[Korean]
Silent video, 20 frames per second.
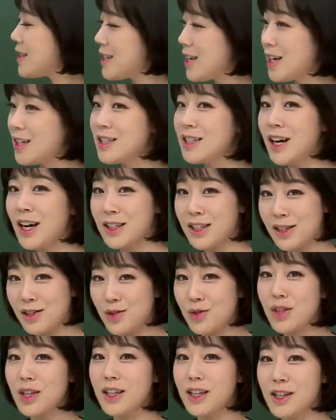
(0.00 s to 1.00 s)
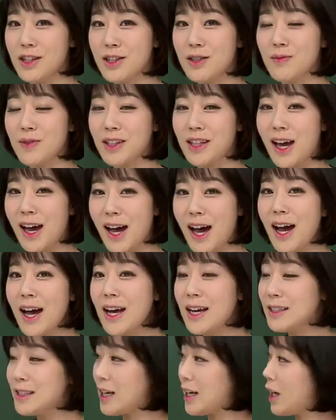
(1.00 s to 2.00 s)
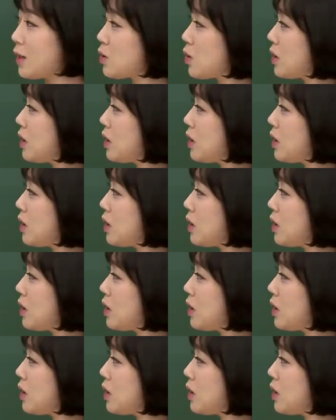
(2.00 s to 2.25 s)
체크하실 수 있겠습니다. 자, 계속